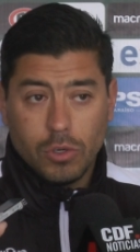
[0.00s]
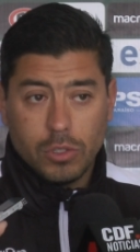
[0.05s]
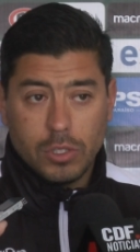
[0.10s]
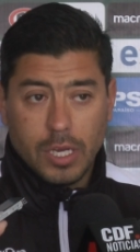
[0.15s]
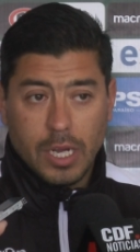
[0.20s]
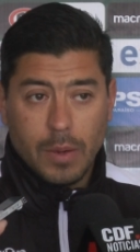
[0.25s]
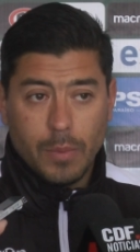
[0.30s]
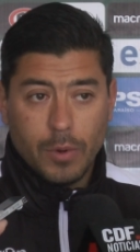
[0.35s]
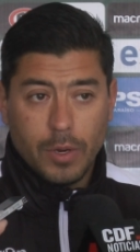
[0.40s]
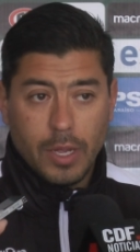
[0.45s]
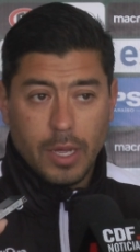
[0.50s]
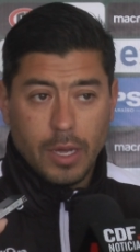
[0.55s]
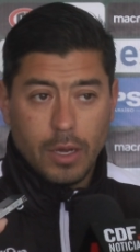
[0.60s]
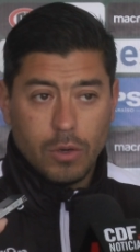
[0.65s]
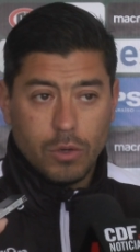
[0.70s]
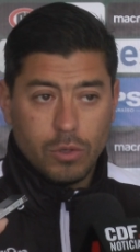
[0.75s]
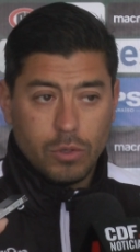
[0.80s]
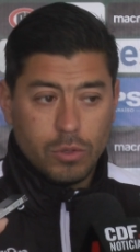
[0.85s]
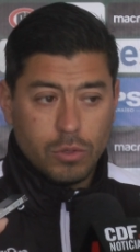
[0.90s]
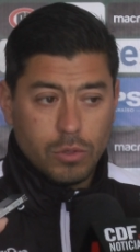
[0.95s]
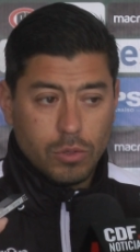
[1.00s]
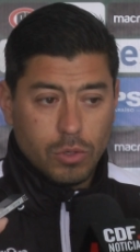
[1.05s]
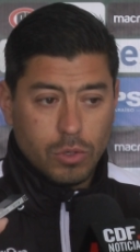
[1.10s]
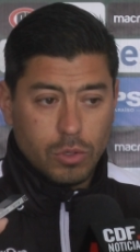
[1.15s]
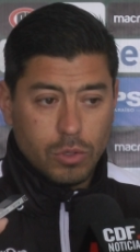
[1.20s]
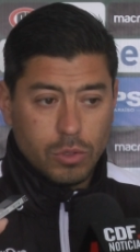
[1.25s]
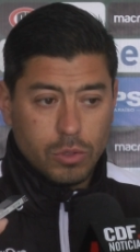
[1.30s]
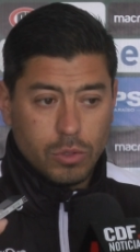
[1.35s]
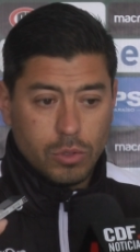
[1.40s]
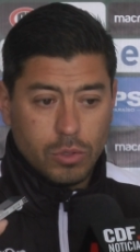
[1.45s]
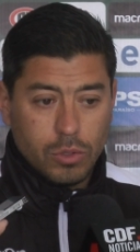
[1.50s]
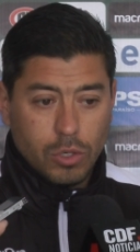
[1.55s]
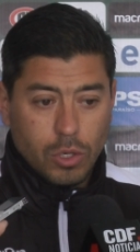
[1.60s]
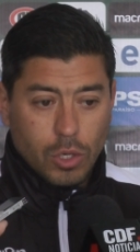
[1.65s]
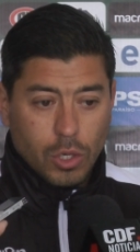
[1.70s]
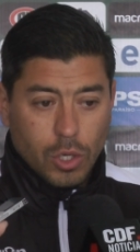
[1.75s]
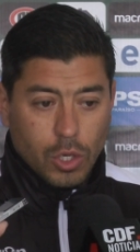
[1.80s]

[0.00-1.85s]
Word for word: no sacamos nada con, con,